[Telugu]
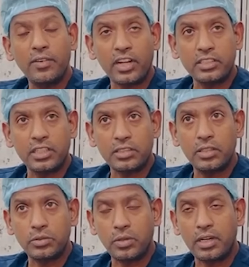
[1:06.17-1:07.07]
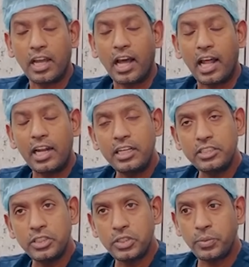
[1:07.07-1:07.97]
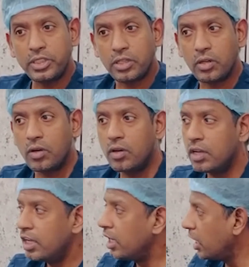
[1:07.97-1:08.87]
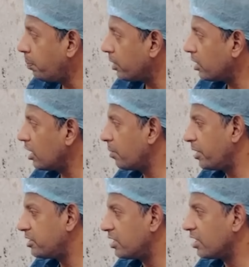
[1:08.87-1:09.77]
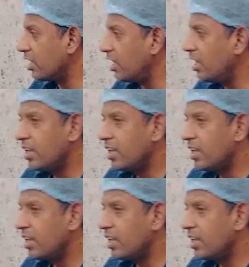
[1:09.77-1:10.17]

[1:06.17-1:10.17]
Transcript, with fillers: వర్క్ చేస్తుందో చూడండి అలాంటి సిచ్యువేషన్లో ఈ పర్టికులర్ పేషెంట్కి